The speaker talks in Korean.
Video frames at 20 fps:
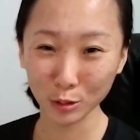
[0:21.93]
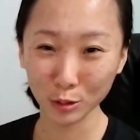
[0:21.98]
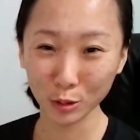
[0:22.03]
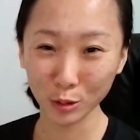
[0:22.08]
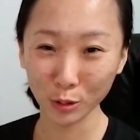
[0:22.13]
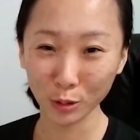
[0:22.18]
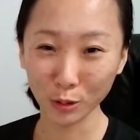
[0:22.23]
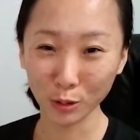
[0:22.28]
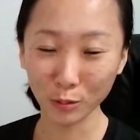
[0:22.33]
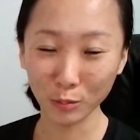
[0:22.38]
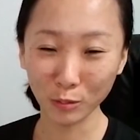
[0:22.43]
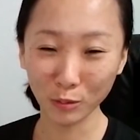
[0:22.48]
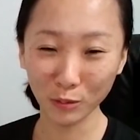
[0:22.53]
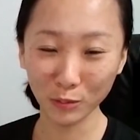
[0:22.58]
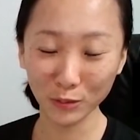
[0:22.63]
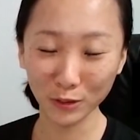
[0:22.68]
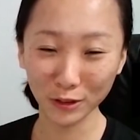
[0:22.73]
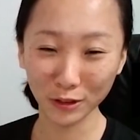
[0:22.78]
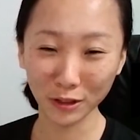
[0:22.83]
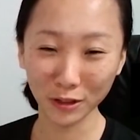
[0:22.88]
제가
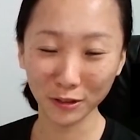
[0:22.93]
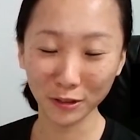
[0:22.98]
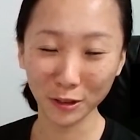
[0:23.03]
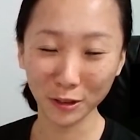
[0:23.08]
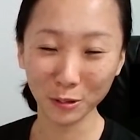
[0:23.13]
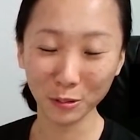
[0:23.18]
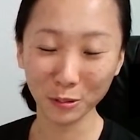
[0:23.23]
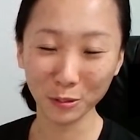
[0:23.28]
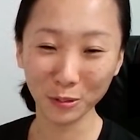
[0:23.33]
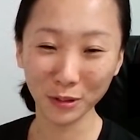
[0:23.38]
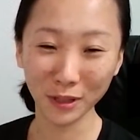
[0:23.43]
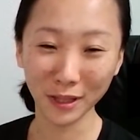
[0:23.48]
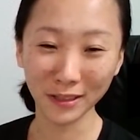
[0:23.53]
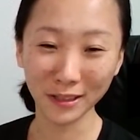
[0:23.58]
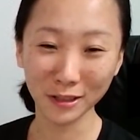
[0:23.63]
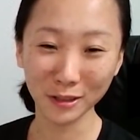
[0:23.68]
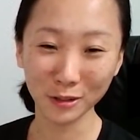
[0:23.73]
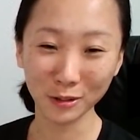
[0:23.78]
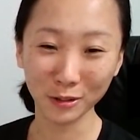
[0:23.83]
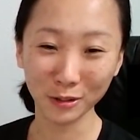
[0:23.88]
몸을 다 내놓고
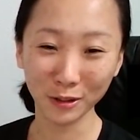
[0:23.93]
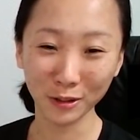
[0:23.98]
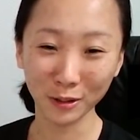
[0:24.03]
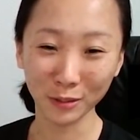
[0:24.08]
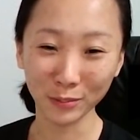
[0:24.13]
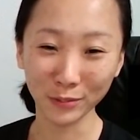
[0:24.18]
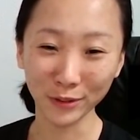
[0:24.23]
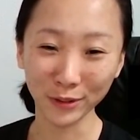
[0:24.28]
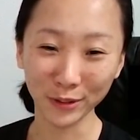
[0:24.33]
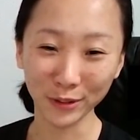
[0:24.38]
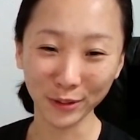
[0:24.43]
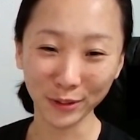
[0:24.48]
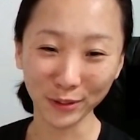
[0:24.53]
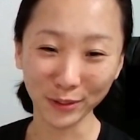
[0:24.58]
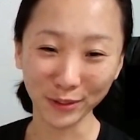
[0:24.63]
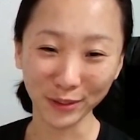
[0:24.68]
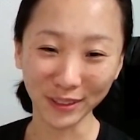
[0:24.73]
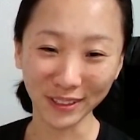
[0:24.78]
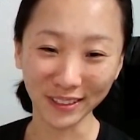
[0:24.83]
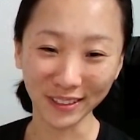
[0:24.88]
다닌 적이
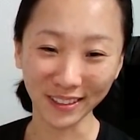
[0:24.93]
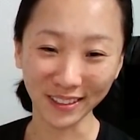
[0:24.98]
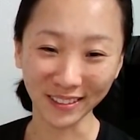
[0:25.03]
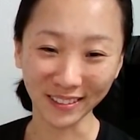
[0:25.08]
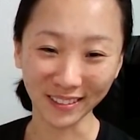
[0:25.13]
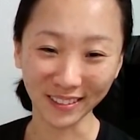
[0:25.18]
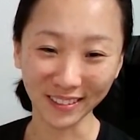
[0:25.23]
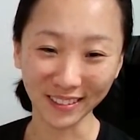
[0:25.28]
없어요. 일단